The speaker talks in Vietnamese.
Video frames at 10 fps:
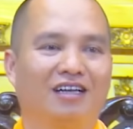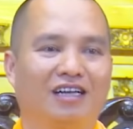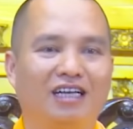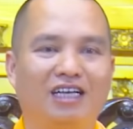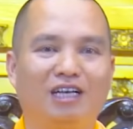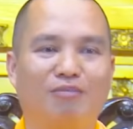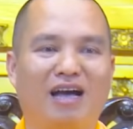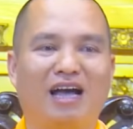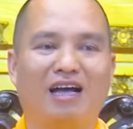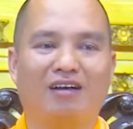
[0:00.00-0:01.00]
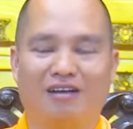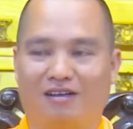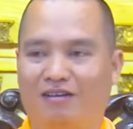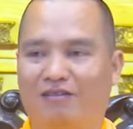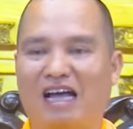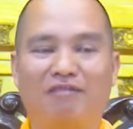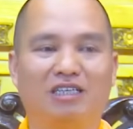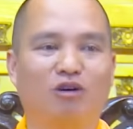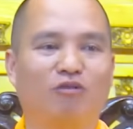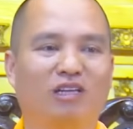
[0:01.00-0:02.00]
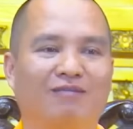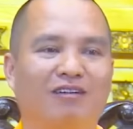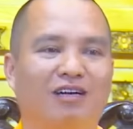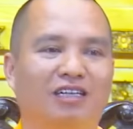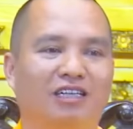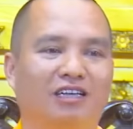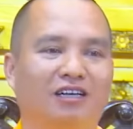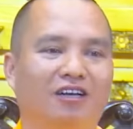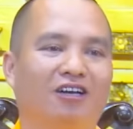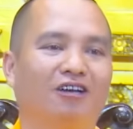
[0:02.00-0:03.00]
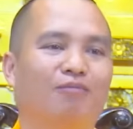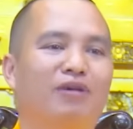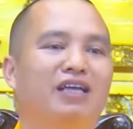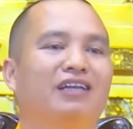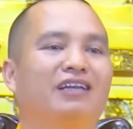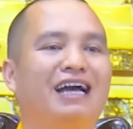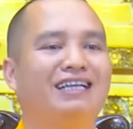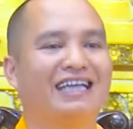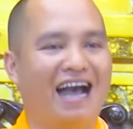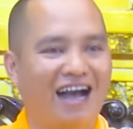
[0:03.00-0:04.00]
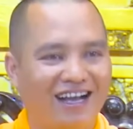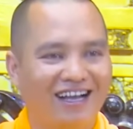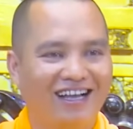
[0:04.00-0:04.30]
cái khi mà hai vợ chồng vào thắp hương thì gì, mình đăng giảng.